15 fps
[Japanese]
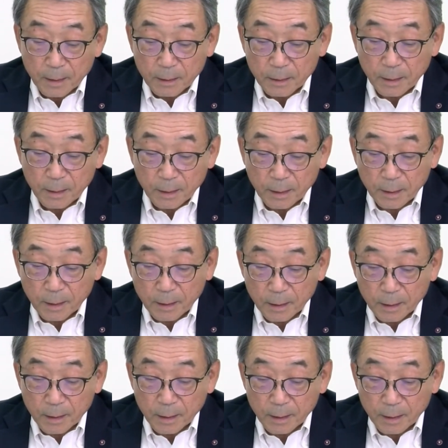で、
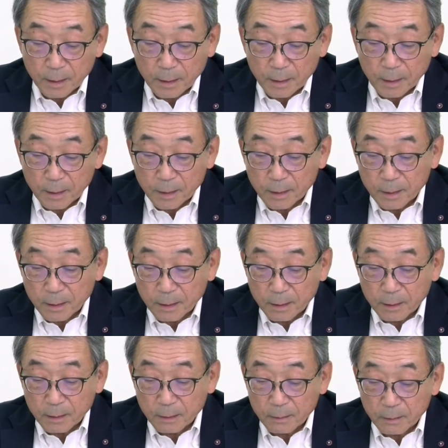
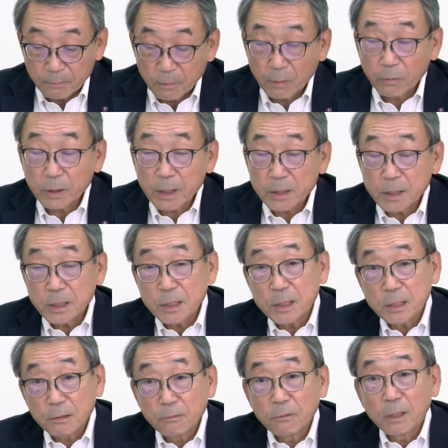えー、まあ、私
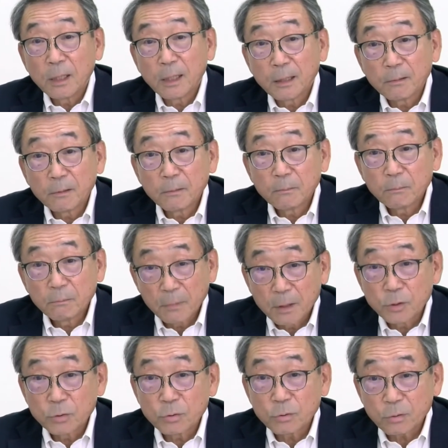自身は、まあ、
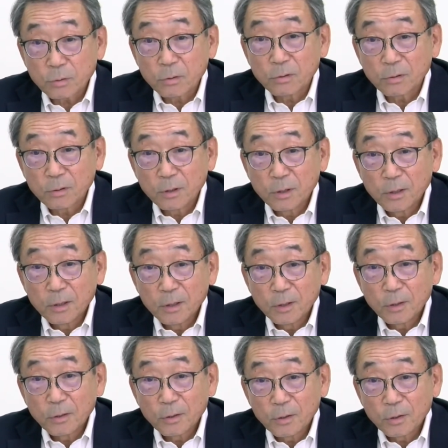ずっと
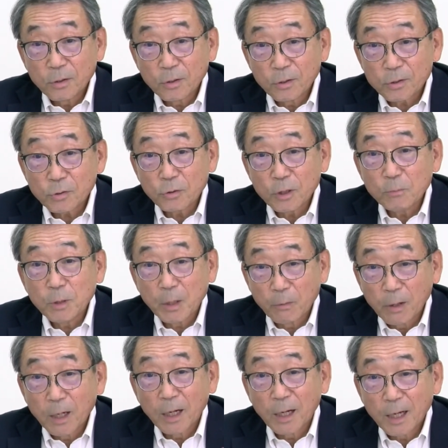そういう意味で
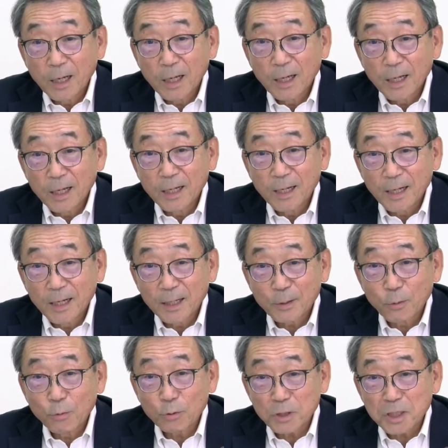はあ
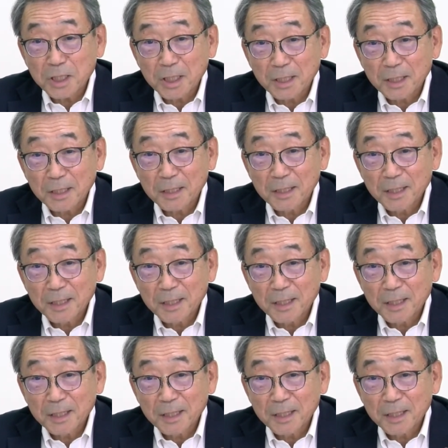好奇心